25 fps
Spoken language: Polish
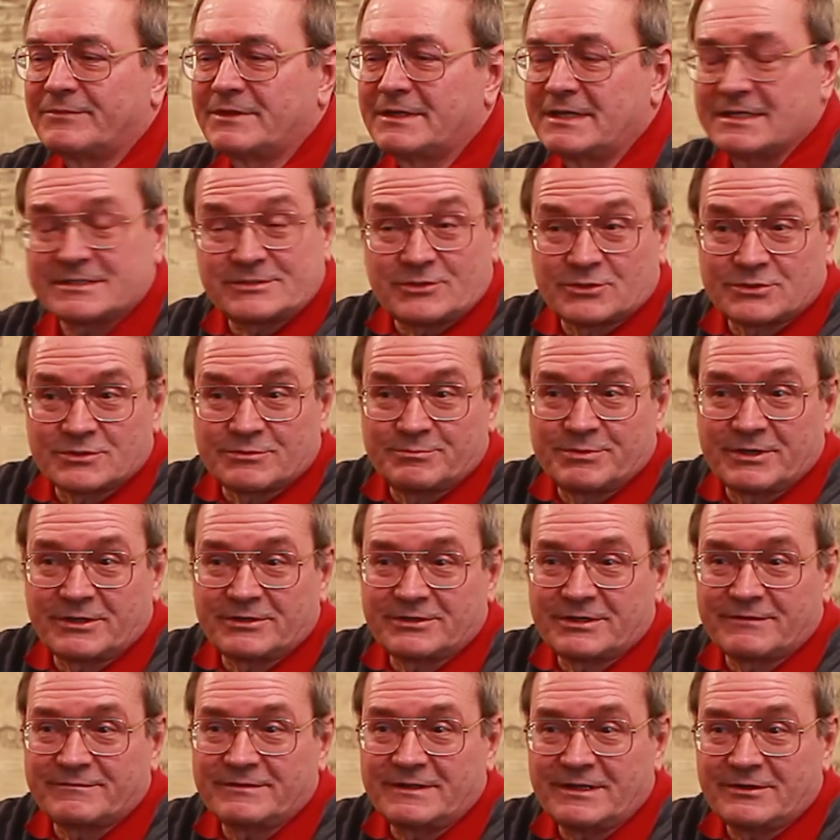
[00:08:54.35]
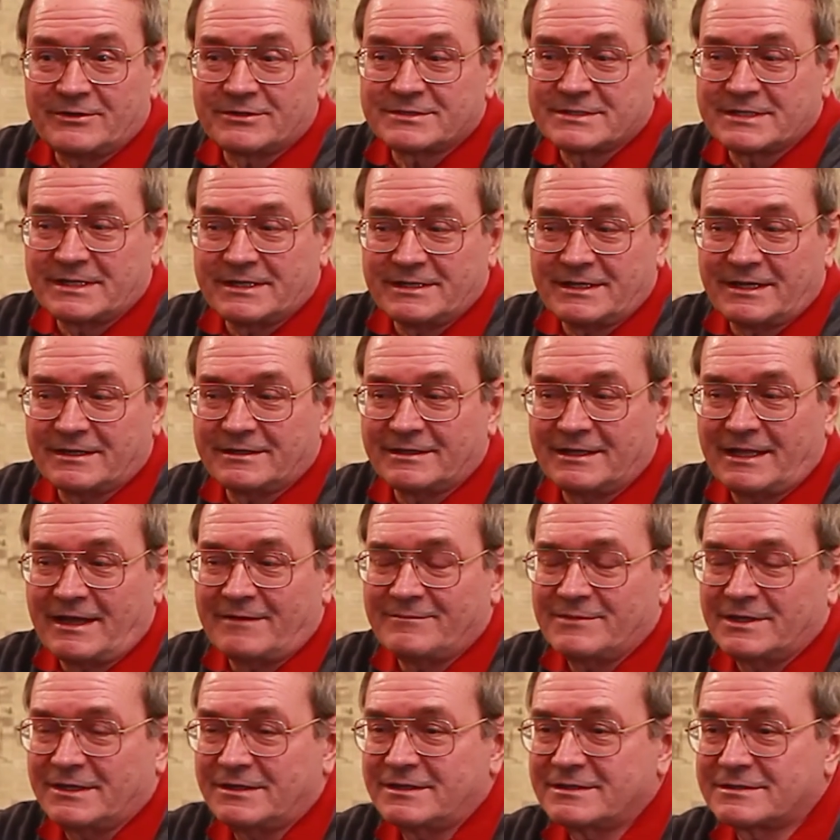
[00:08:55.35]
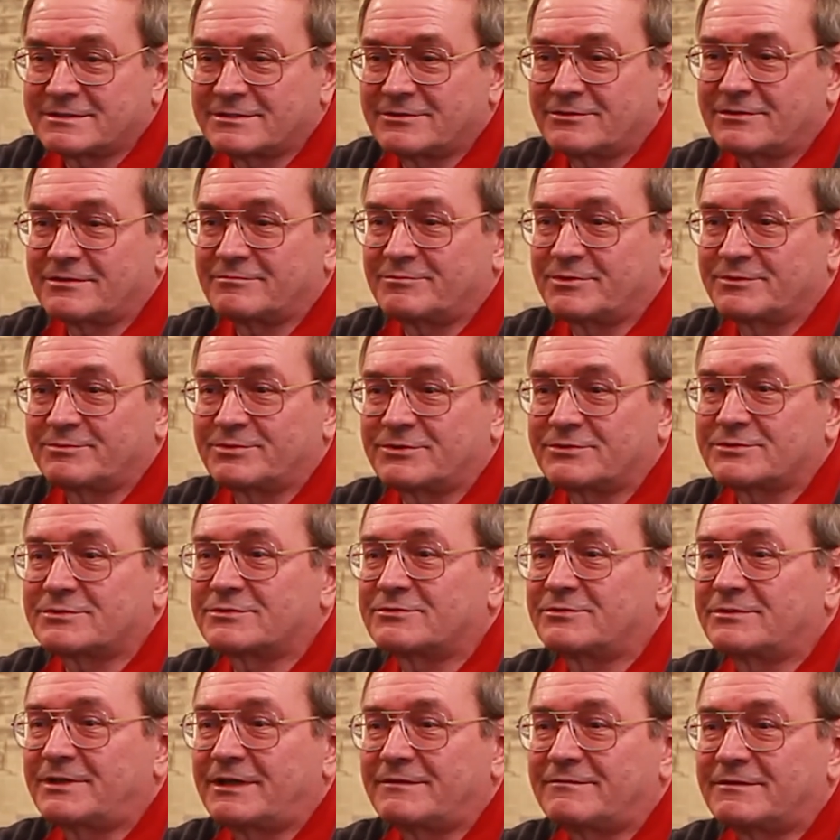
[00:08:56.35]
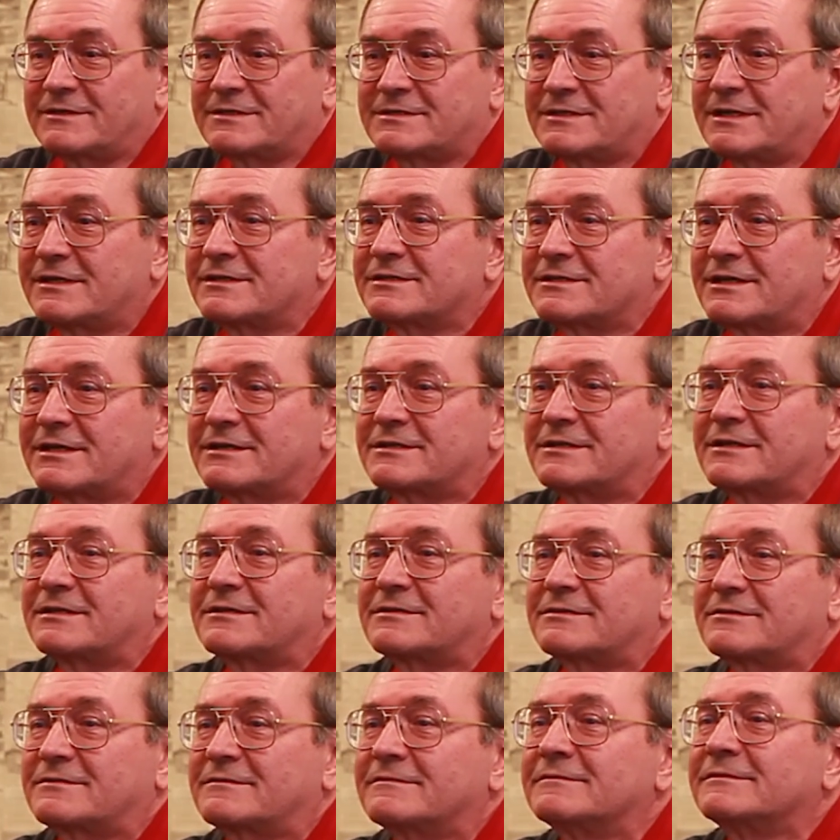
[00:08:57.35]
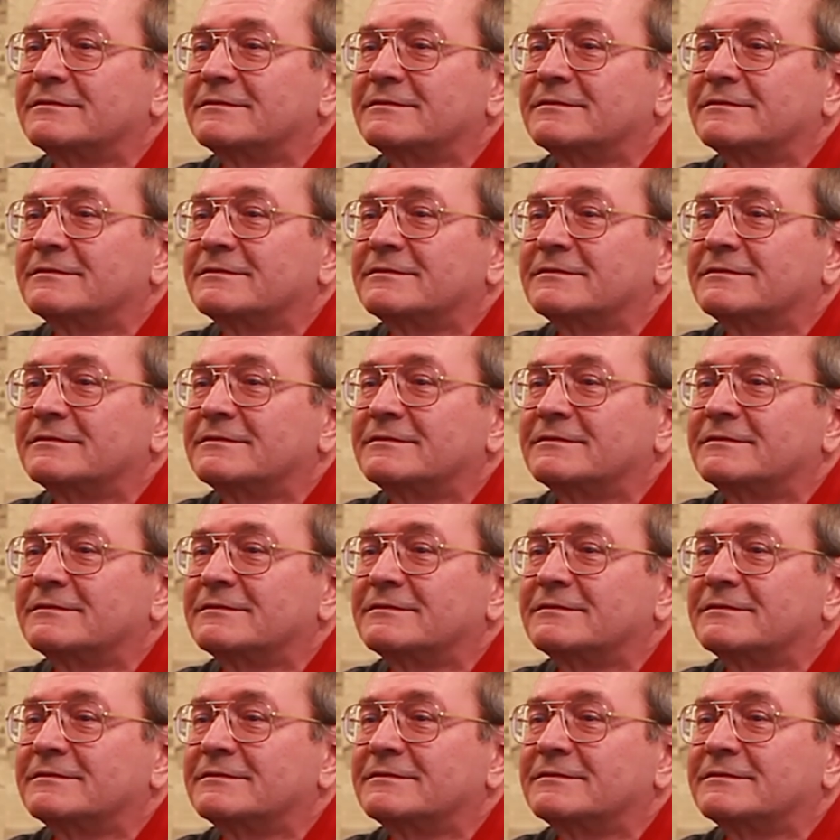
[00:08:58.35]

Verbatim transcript: Jest to subiektywna ocena, dla mnie jest to po prostu najważniejsza rzecz.